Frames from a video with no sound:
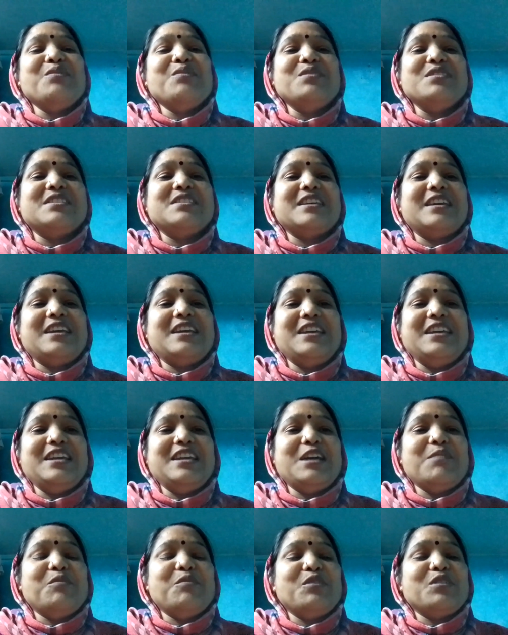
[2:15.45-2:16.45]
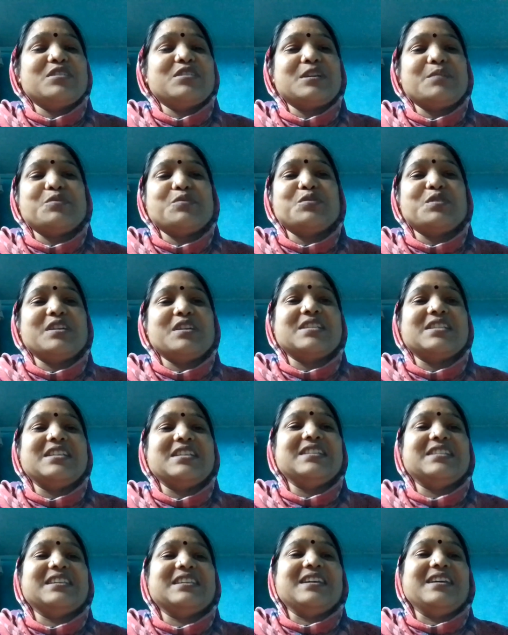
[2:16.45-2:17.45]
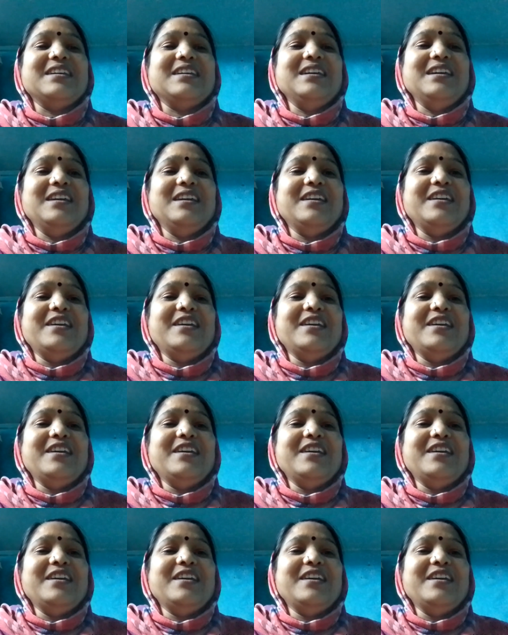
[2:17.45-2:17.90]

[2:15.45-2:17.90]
उनसे ही हम लोग सब सुरक्षित हैं